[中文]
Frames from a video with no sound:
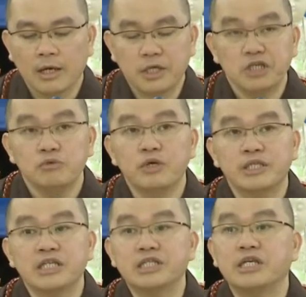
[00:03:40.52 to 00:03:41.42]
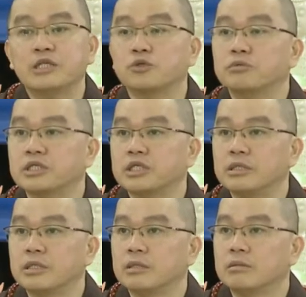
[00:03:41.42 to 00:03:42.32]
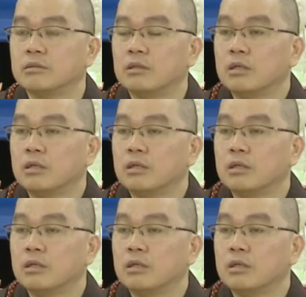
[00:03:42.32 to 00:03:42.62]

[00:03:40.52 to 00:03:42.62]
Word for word: 啊，因为这些众生呢，